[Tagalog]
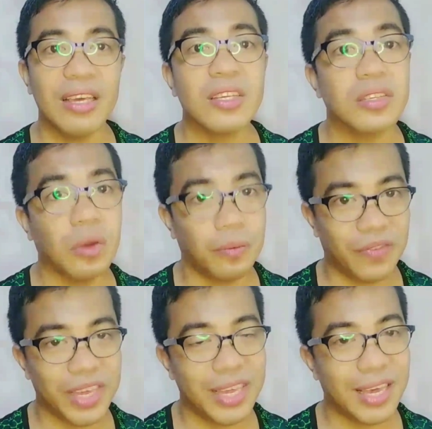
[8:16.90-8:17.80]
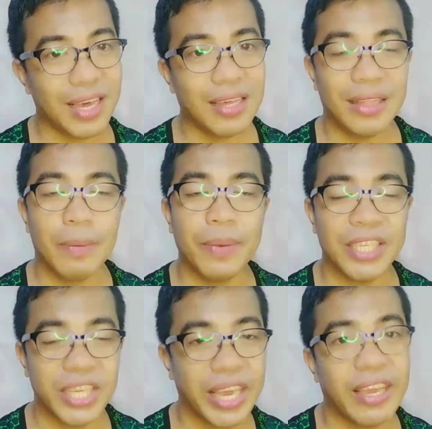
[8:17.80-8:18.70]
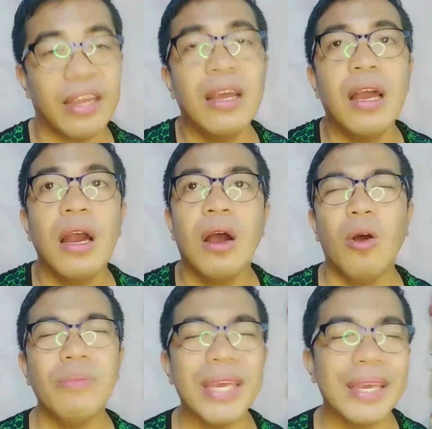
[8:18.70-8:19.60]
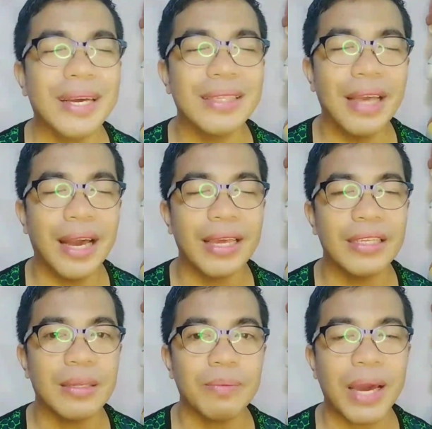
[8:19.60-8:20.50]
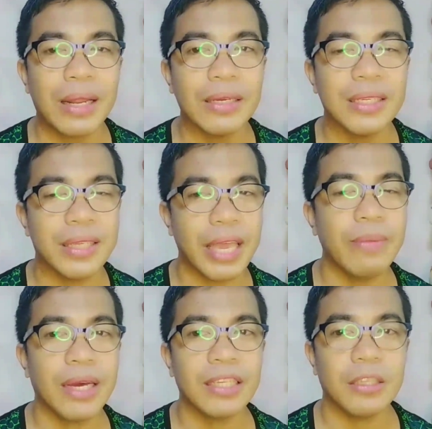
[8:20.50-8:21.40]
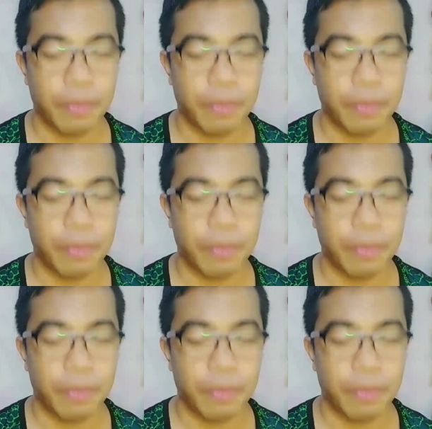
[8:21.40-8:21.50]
Sofia de Pasia. Oh my God guys, parang same as